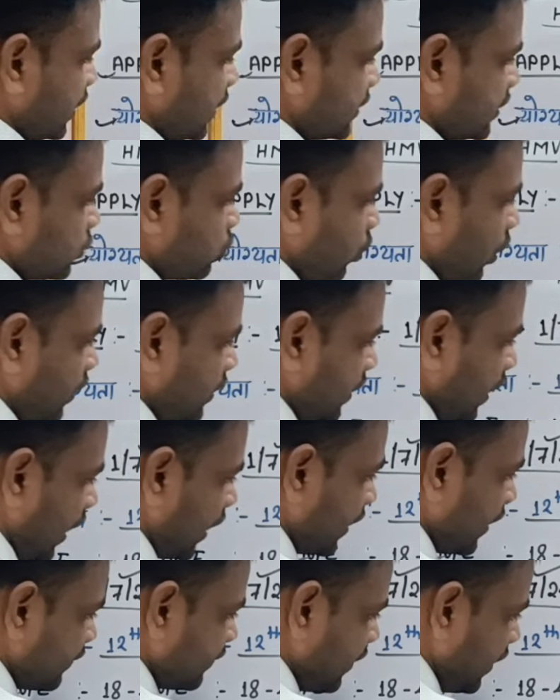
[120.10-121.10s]
करते तो
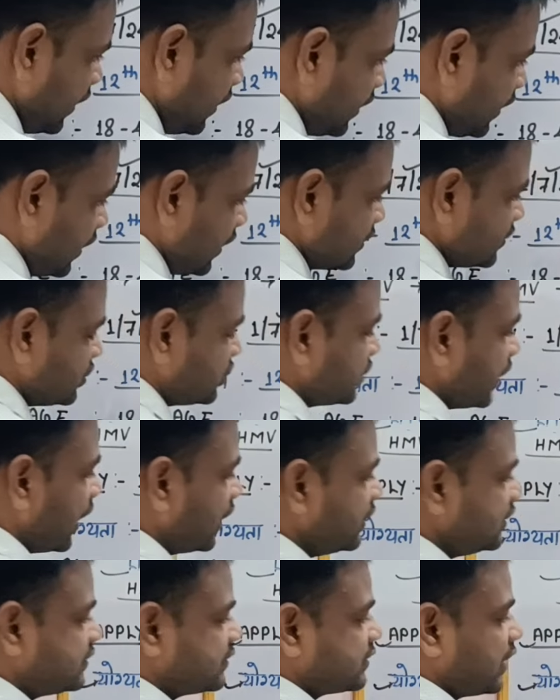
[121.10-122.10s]
18 से
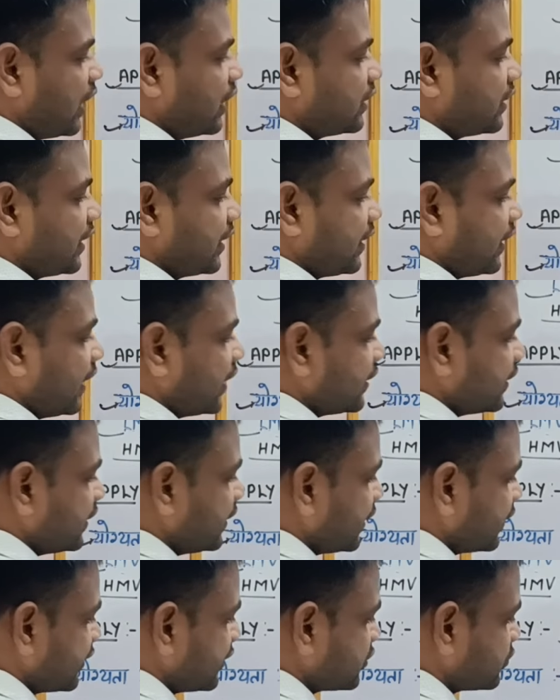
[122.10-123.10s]
40 साल के
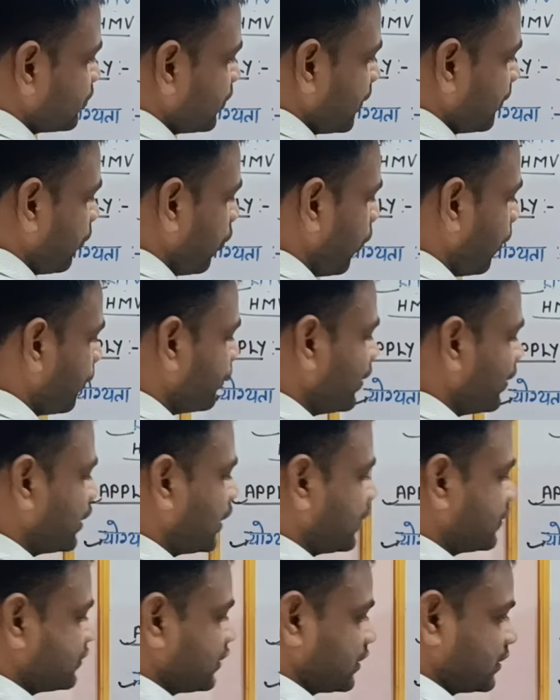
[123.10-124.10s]
कैंडिडेट इसमें फॉर्म फिल
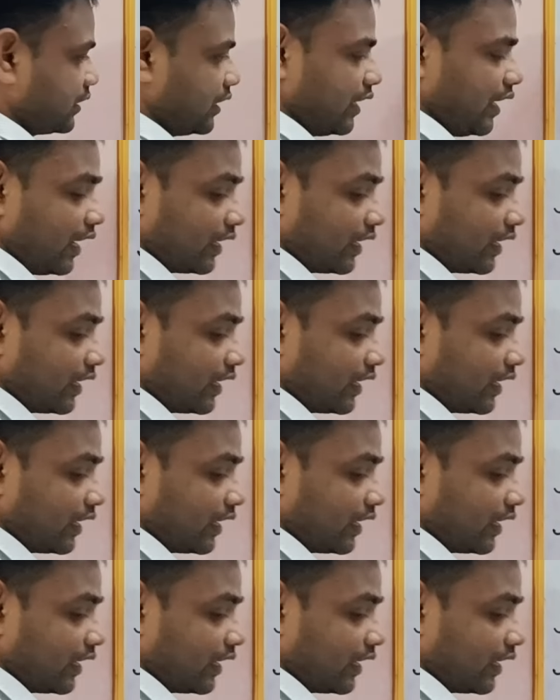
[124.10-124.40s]
कर सकते हैं